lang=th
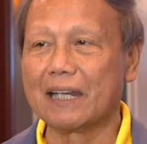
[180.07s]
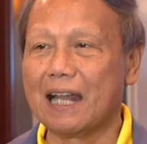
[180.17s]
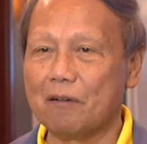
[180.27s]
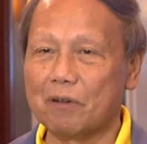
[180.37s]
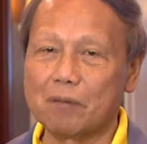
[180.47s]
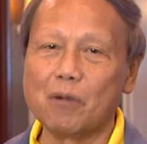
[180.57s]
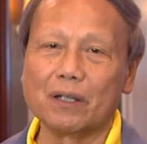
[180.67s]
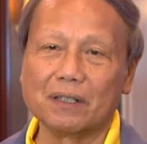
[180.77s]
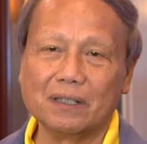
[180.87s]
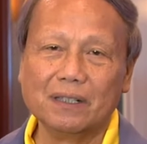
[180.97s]
นักกีฬาวอลเลย์บอ
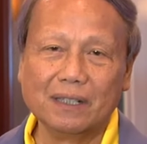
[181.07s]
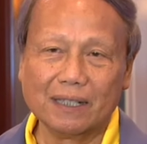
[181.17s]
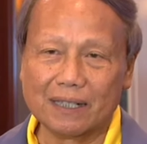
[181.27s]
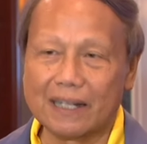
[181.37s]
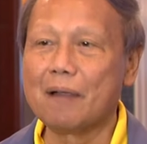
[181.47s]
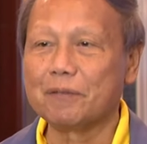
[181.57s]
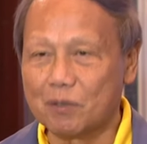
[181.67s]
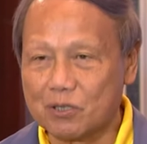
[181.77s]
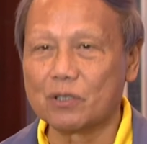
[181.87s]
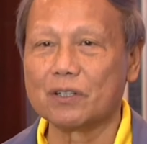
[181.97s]
ลระดับ
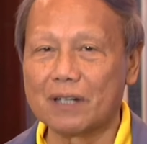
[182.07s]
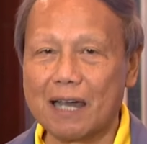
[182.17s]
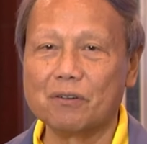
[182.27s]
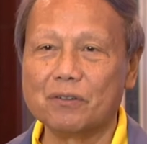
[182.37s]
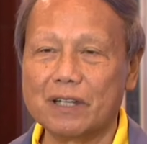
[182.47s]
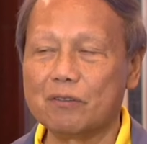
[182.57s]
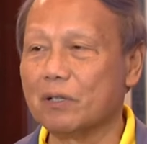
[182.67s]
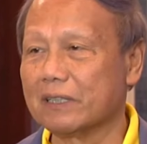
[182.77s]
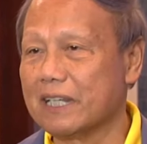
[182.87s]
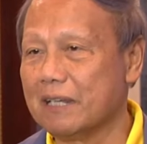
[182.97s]
เยาวชนของเรา ใน
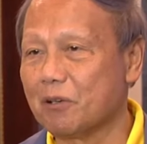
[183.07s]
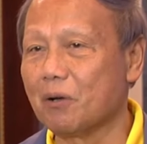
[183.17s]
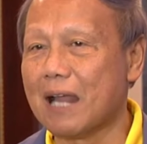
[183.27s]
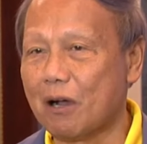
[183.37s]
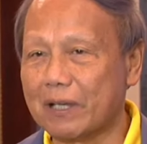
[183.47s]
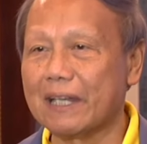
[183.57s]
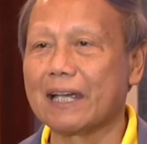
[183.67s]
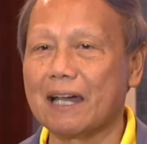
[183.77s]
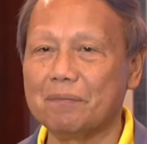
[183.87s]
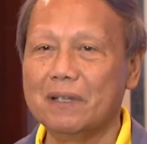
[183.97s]
ส่วนทีมของเราเนี่ย
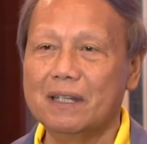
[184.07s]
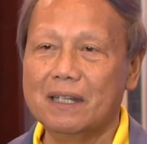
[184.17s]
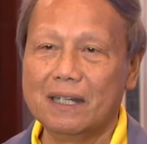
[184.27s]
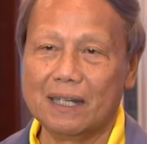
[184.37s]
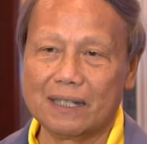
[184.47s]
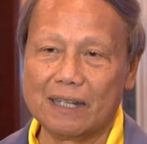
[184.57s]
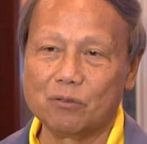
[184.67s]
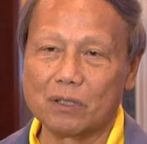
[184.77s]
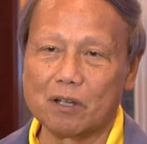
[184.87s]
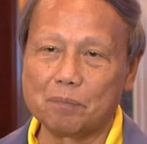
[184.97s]
นะครับใน
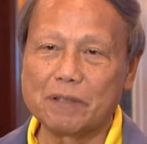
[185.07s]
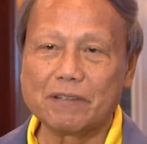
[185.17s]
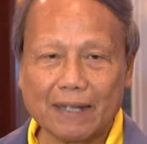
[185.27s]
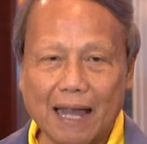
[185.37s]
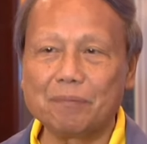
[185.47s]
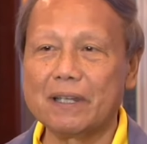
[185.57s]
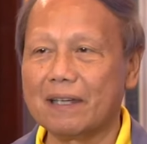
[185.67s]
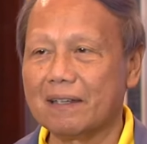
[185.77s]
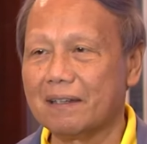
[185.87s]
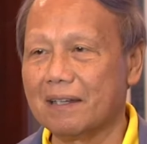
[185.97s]
ส่วนของพิเศษครับเนี่
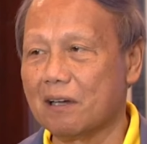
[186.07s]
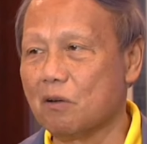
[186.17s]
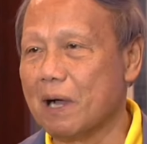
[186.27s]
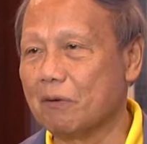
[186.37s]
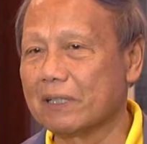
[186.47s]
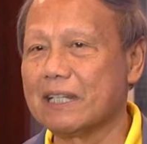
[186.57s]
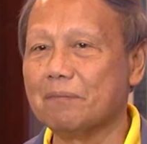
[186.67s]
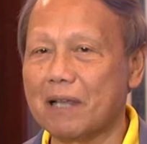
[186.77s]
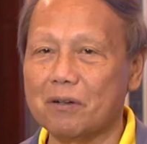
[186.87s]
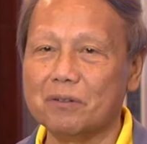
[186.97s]
ยเราก็หวังว่าที
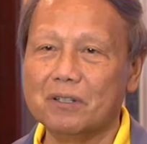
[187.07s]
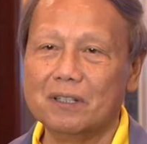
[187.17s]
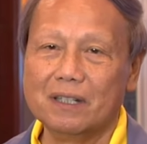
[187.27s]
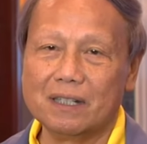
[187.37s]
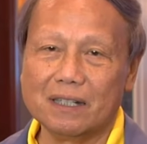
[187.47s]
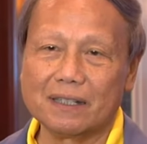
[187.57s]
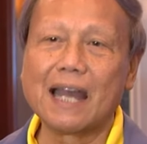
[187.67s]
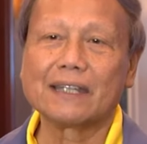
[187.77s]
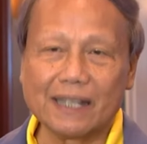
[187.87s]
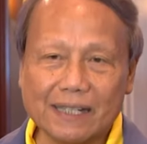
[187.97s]
มเรา
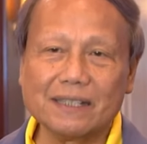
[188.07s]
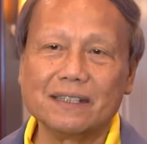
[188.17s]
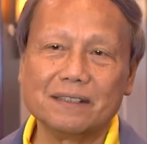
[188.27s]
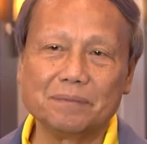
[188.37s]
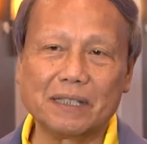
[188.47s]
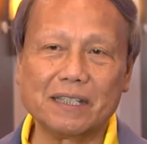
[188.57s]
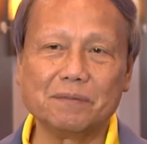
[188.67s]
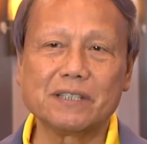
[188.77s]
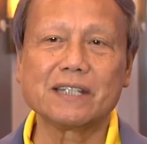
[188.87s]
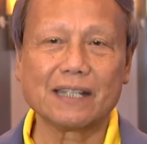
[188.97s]
น่าจะได้เป็นที
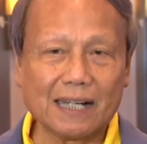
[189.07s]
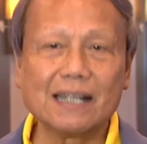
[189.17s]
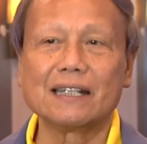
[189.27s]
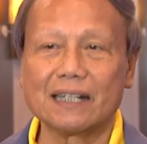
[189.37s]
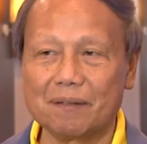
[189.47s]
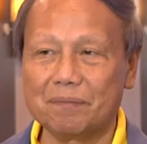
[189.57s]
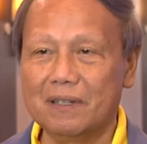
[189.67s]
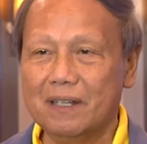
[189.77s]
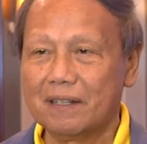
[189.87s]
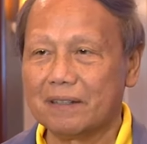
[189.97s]
มที่ชนะเลิศนะครับ
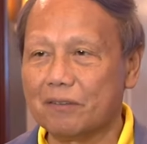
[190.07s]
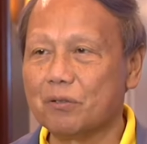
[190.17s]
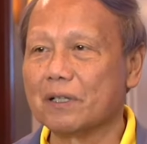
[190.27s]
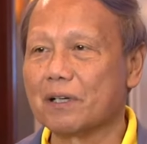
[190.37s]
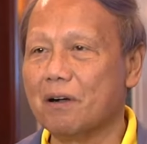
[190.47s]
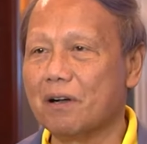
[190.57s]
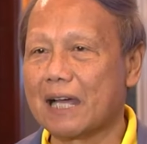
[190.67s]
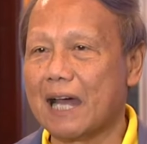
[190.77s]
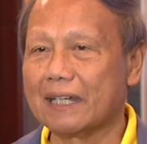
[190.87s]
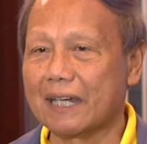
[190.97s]
ในส่วนของ
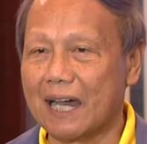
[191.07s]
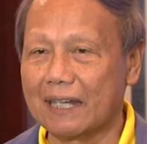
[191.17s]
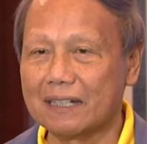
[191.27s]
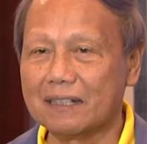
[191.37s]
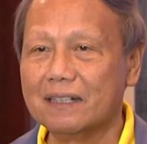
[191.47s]
การแข่งขัน